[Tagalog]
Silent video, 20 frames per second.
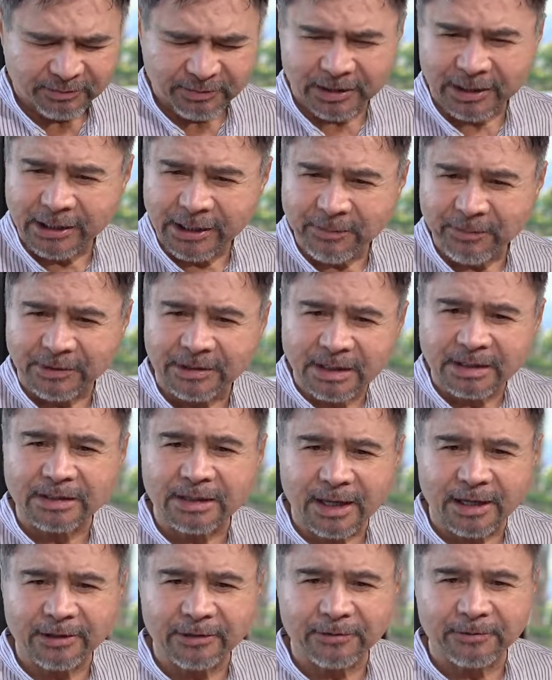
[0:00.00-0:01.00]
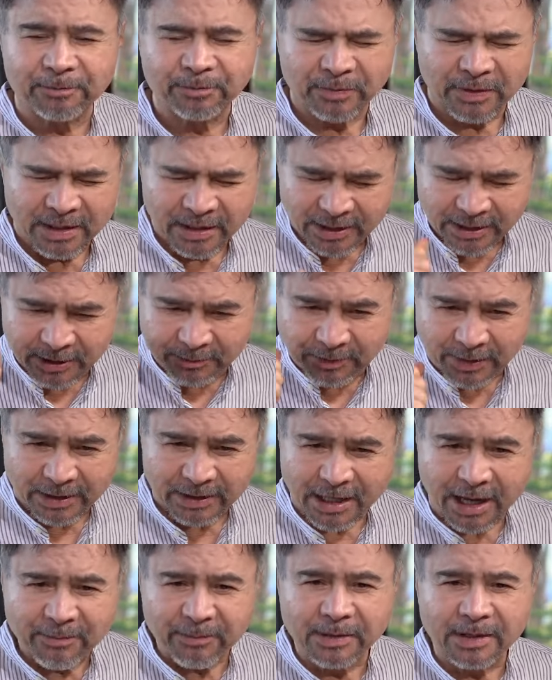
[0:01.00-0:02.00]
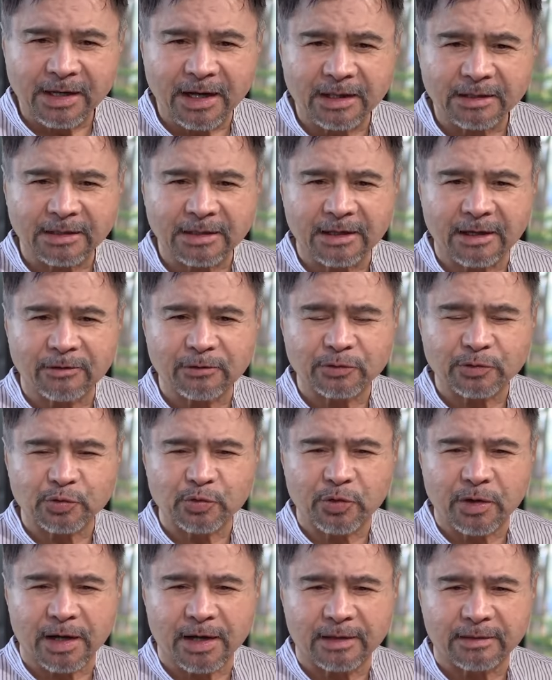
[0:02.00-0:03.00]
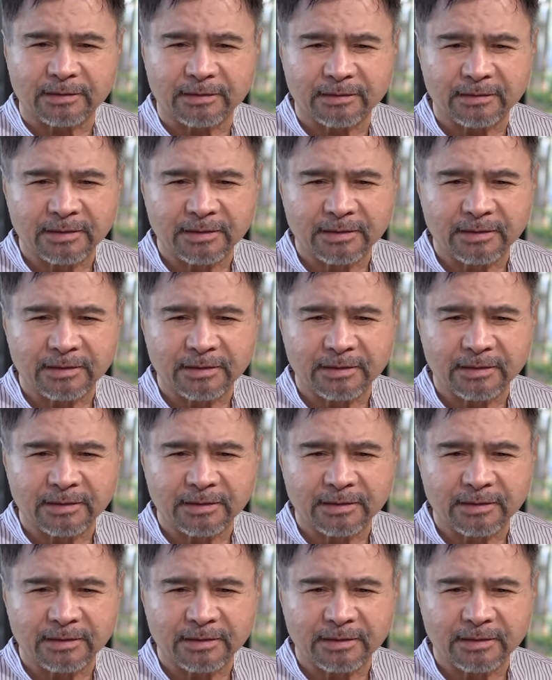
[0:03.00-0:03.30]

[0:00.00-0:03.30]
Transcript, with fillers: May karapatan tayo. Mm-hmm. Ipaglaban ng ating kalusugan.